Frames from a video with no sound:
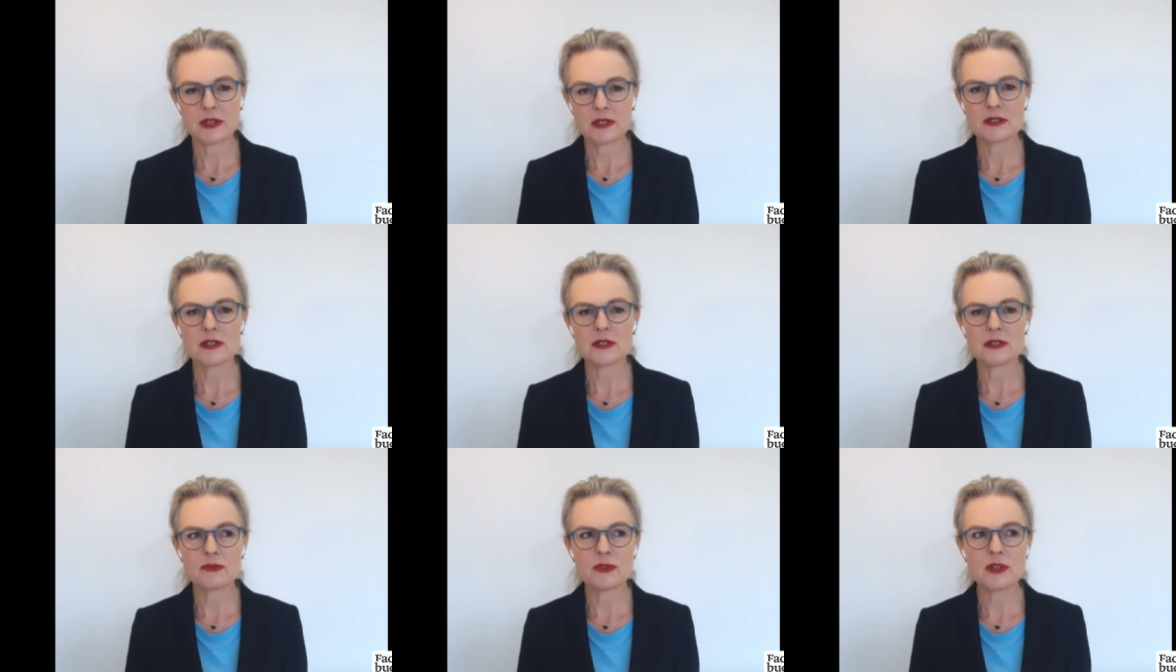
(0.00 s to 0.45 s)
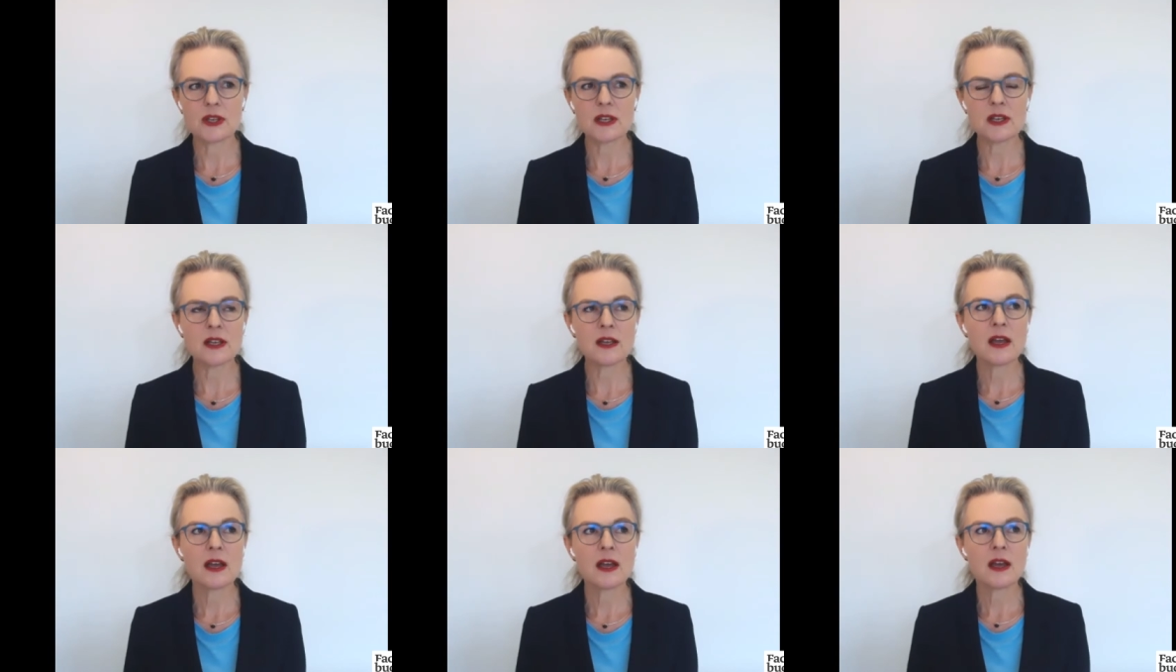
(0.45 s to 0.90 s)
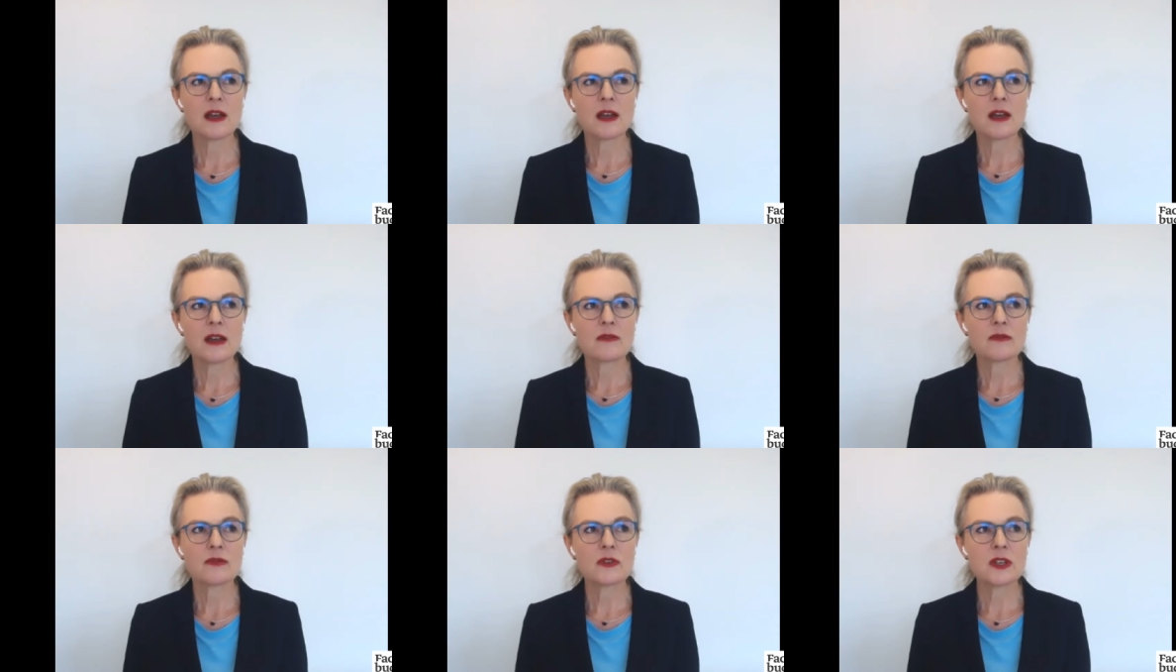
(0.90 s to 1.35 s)
das ist wie,
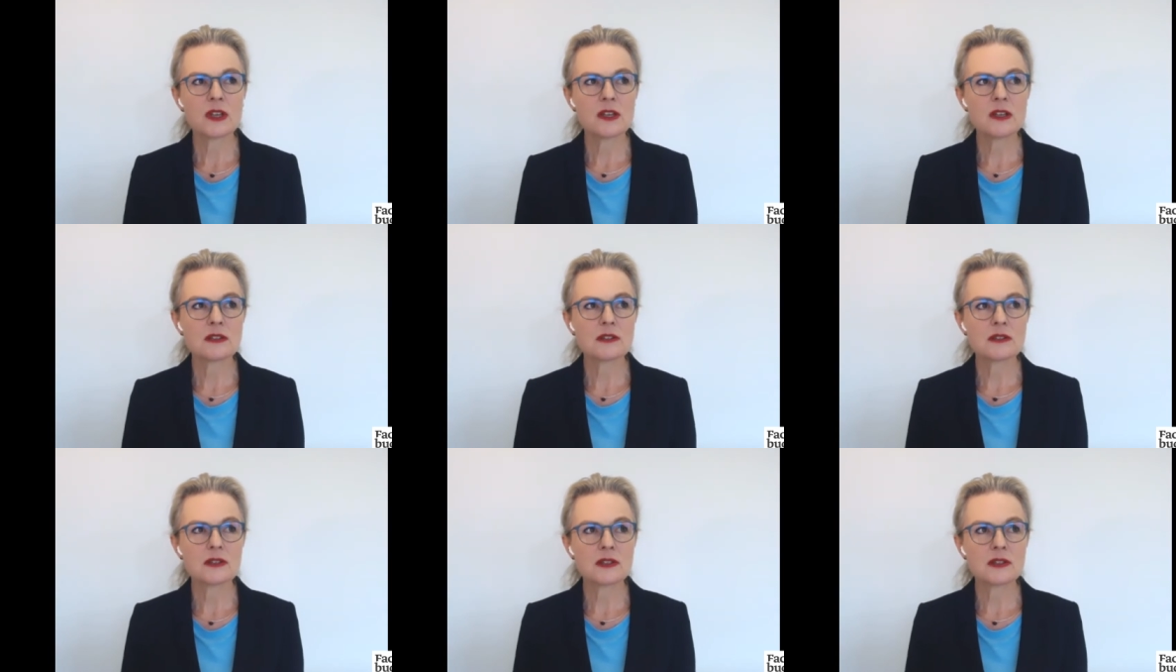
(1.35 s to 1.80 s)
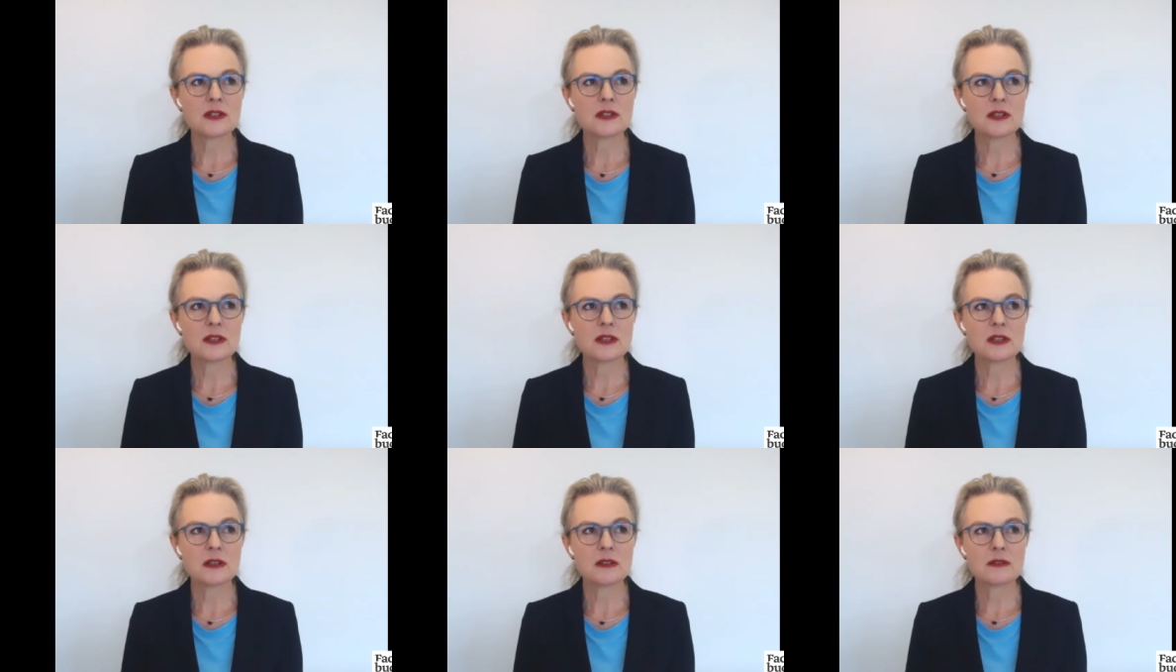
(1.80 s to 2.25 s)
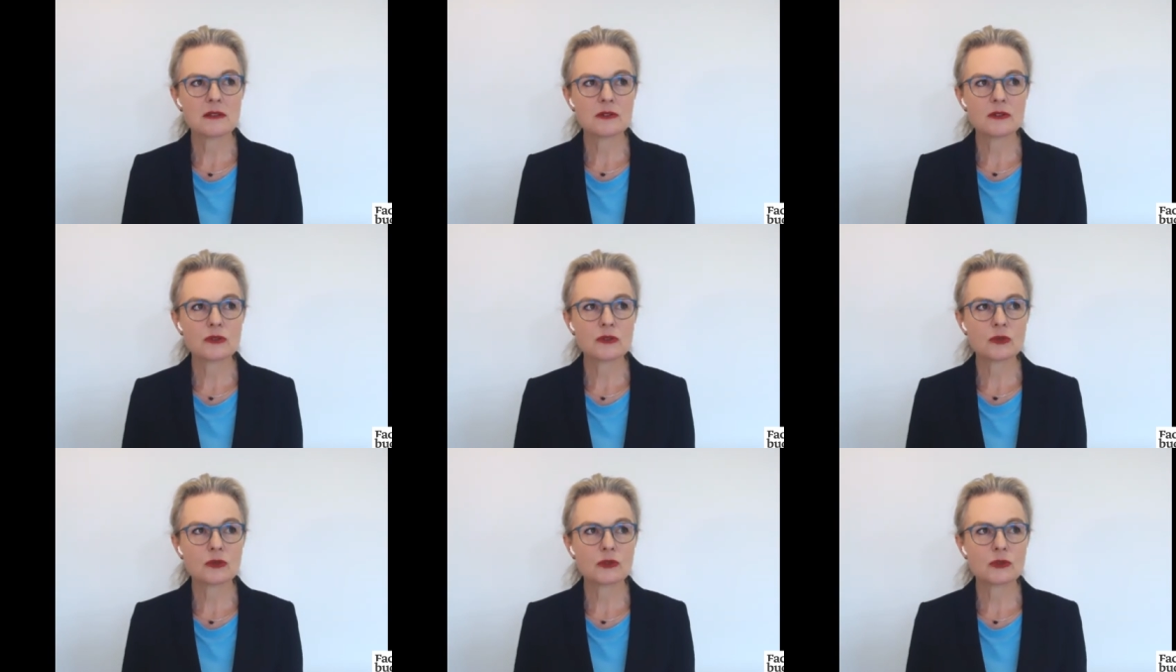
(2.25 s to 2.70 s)
wie,
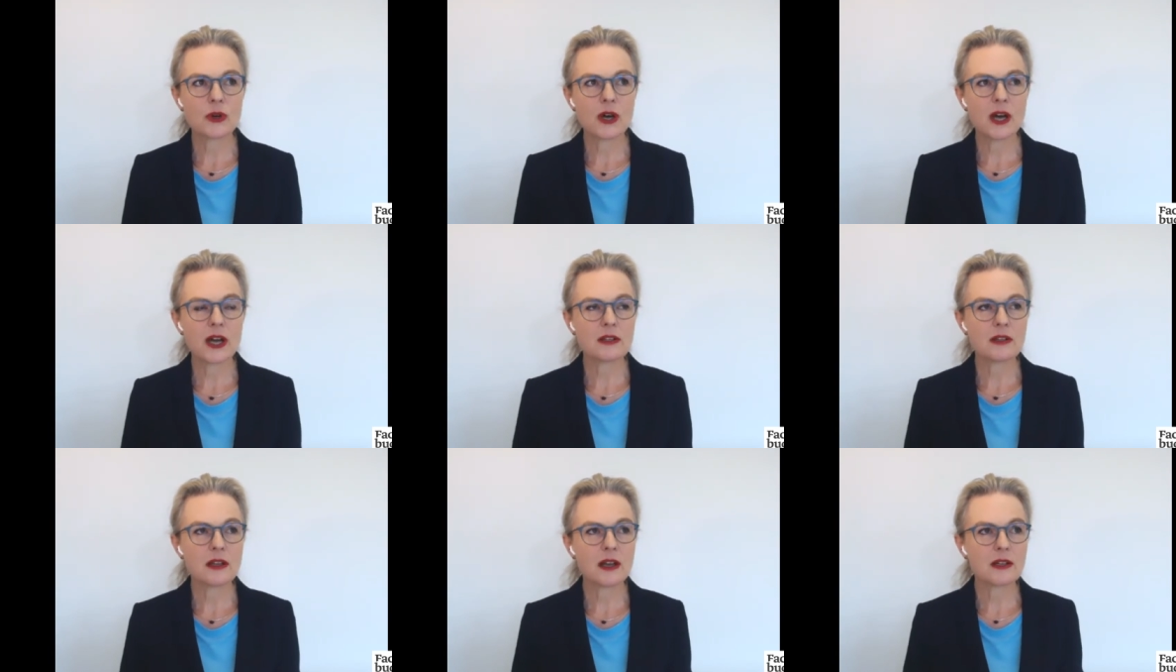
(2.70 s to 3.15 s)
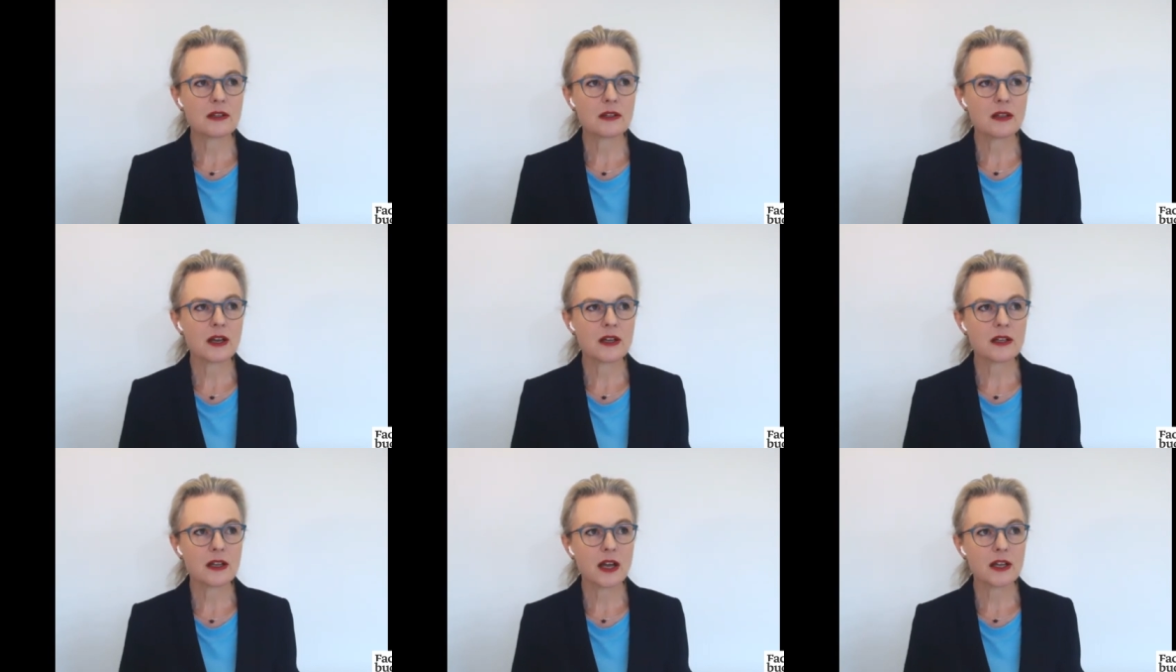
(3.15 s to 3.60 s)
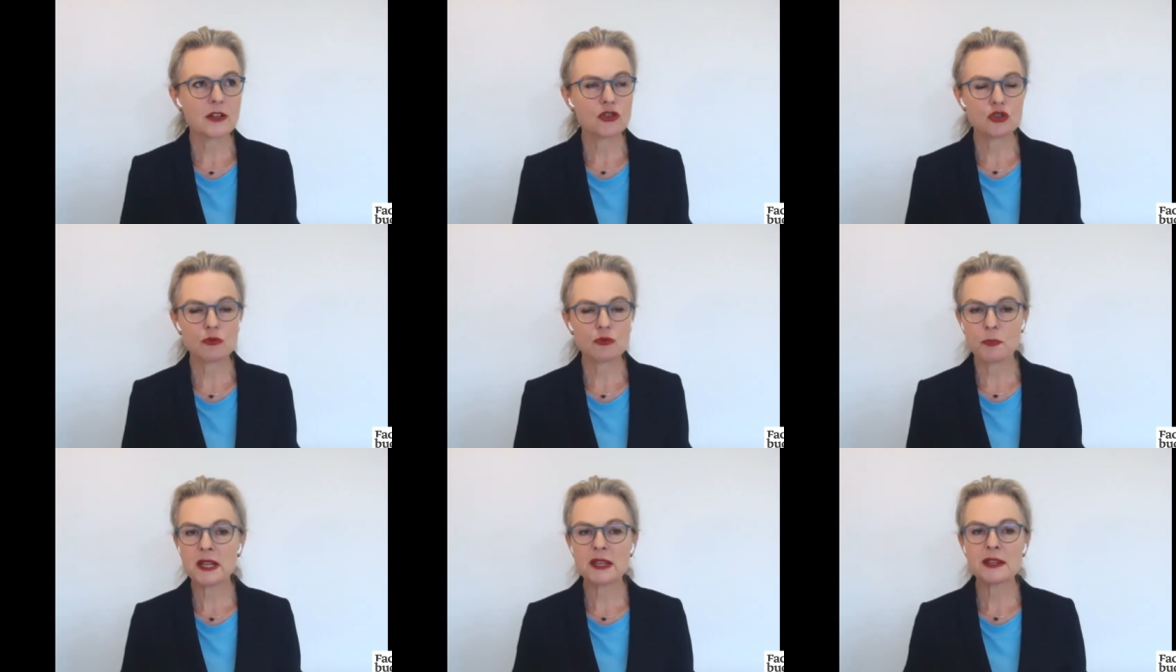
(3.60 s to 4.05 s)
wie so, so ein, ein, ein,
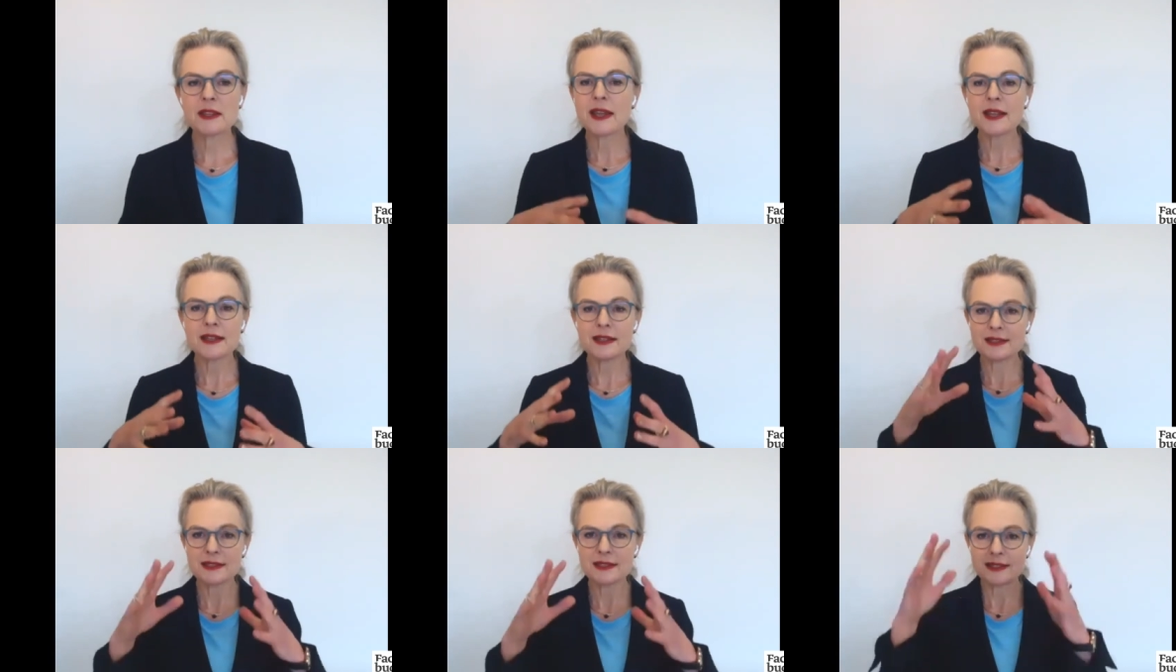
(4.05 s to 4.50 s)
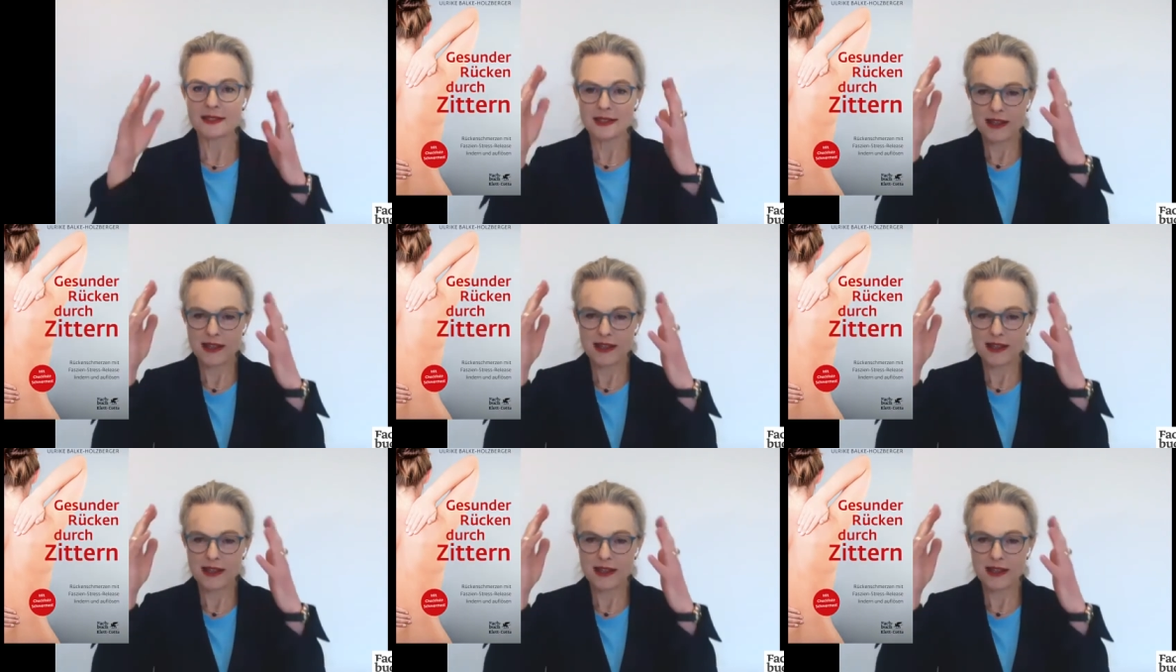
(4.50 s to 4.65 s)
ein Spinnnetz,